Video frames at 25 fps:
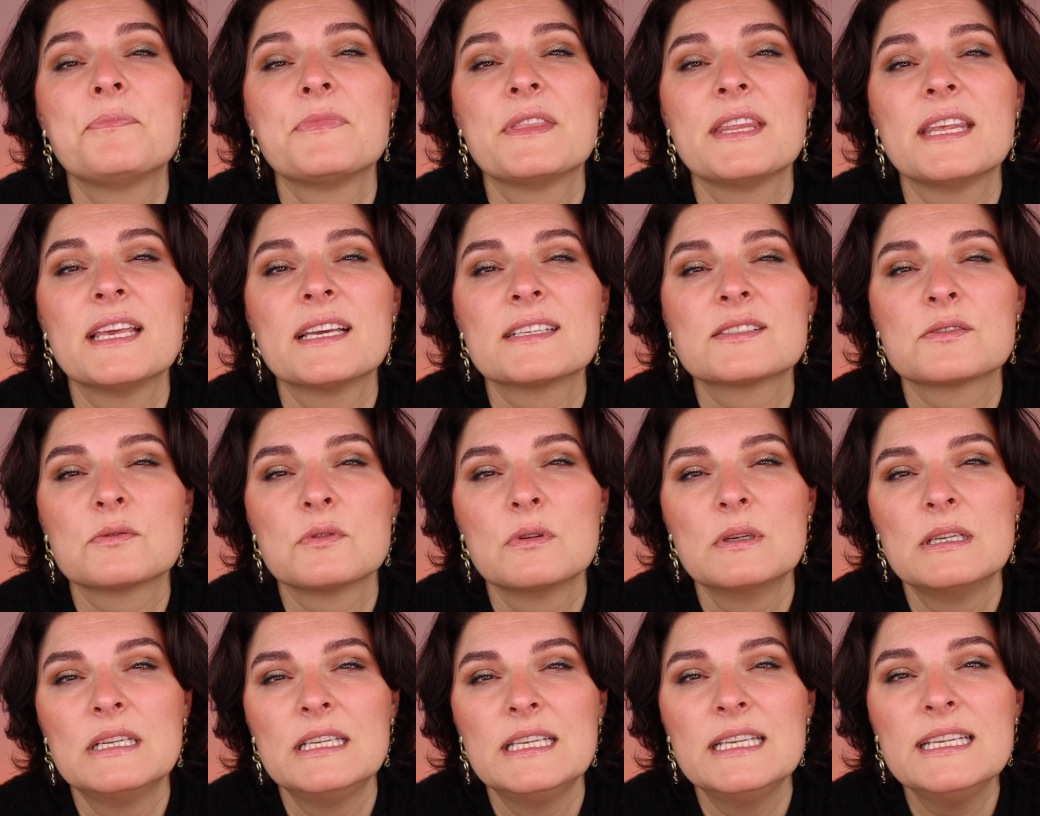eher
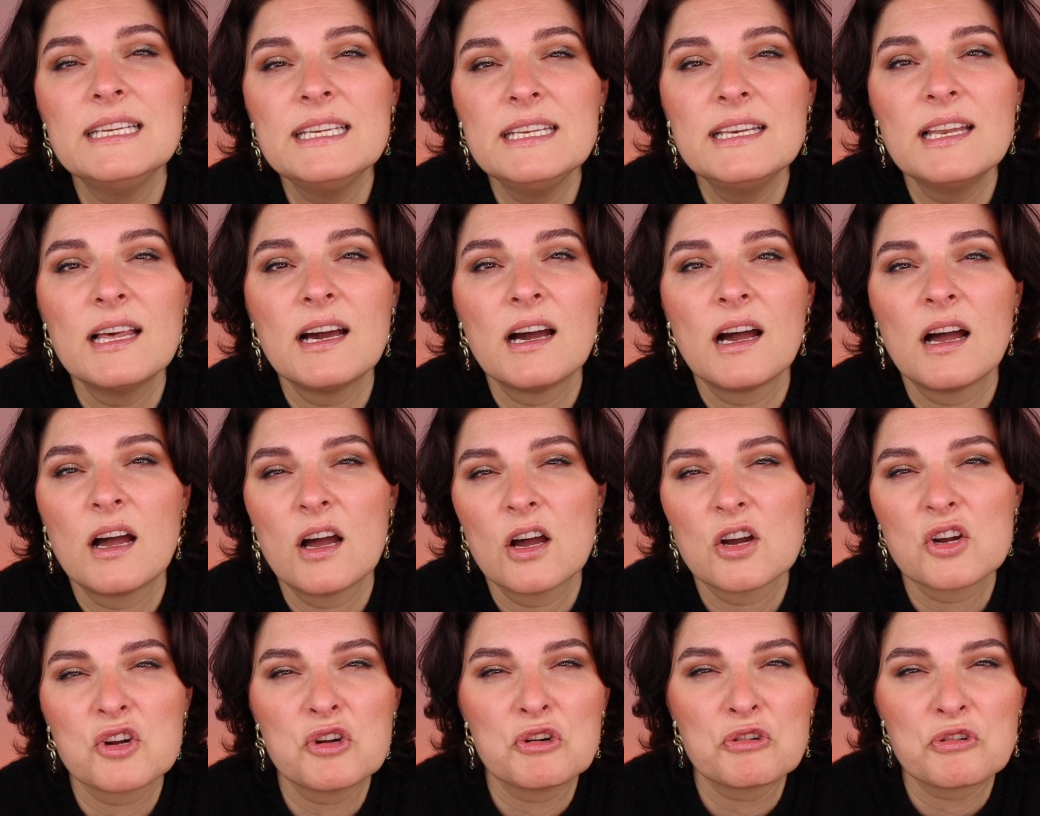so
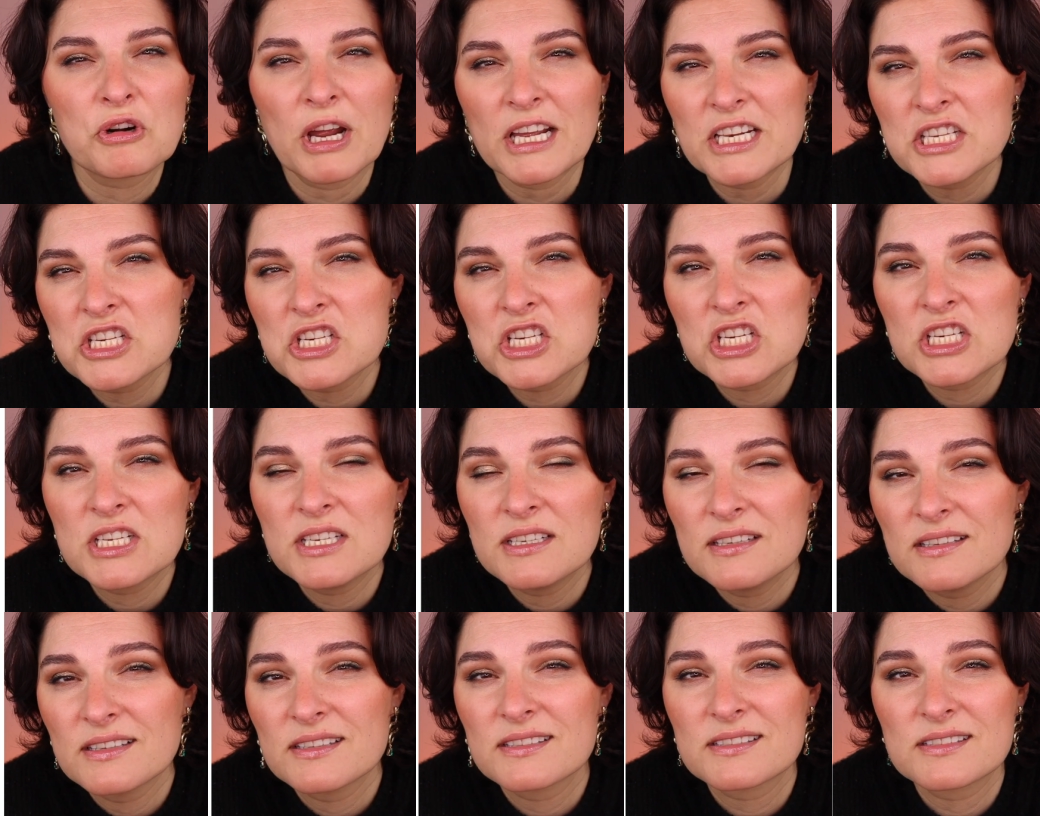lila,
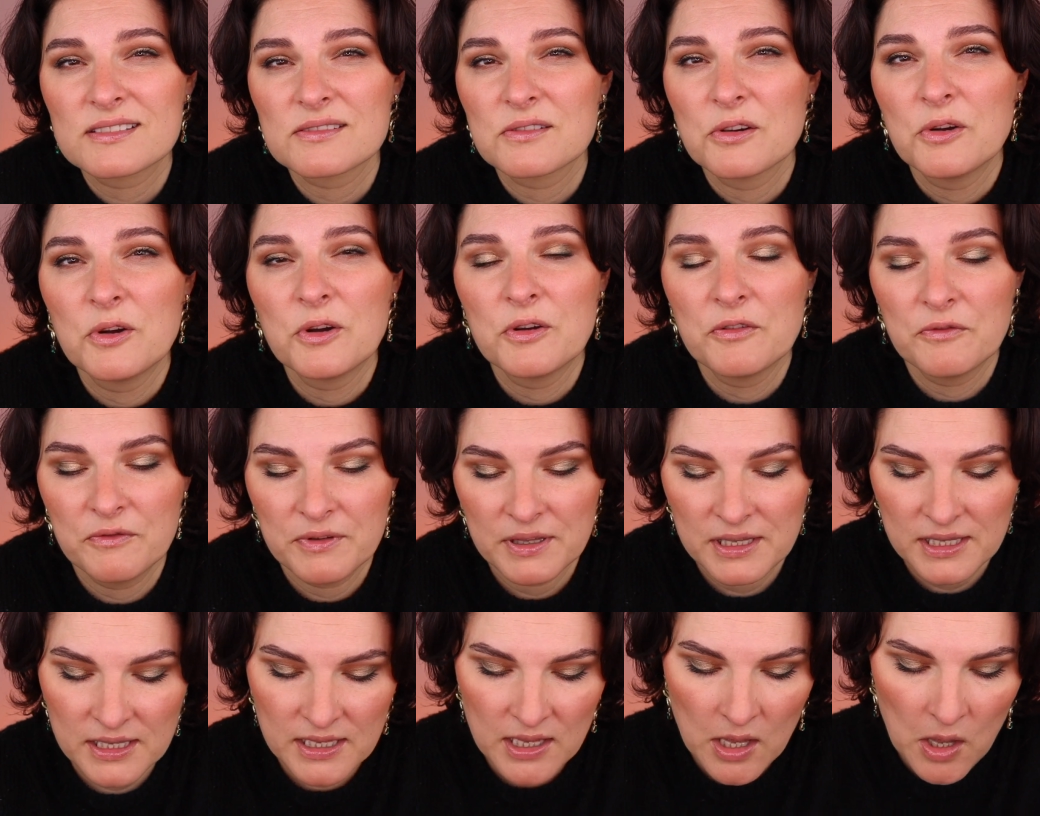grungy ist
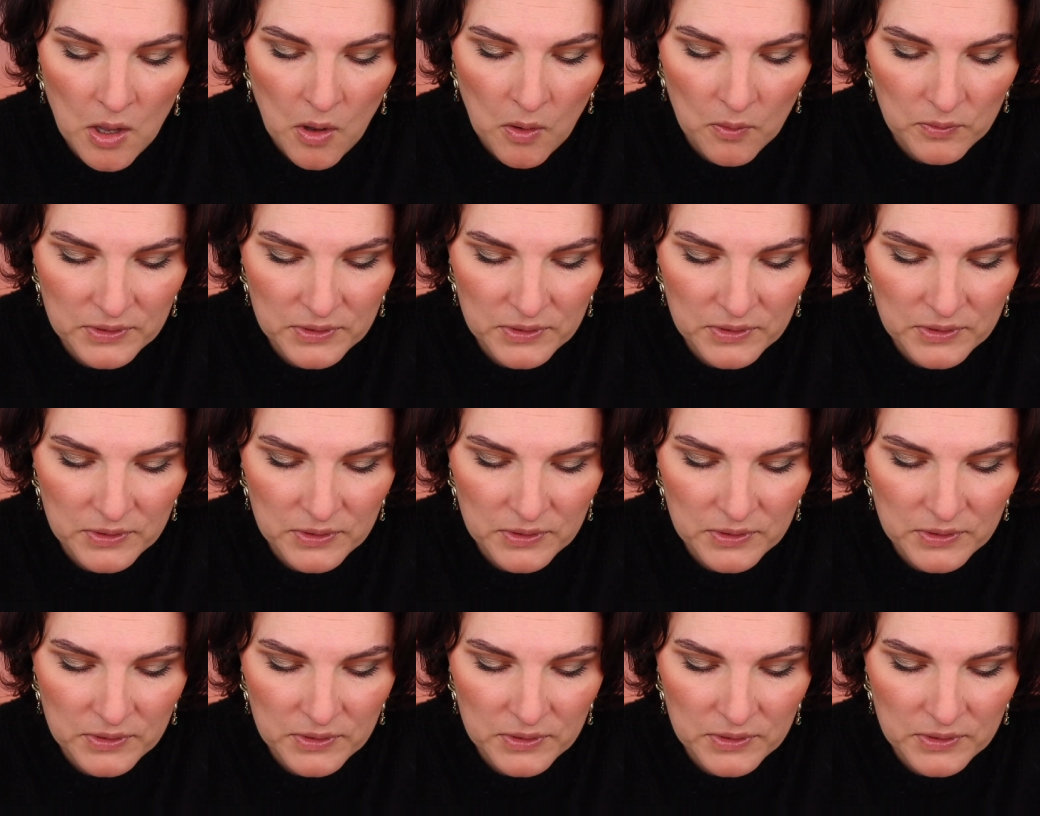irgendwie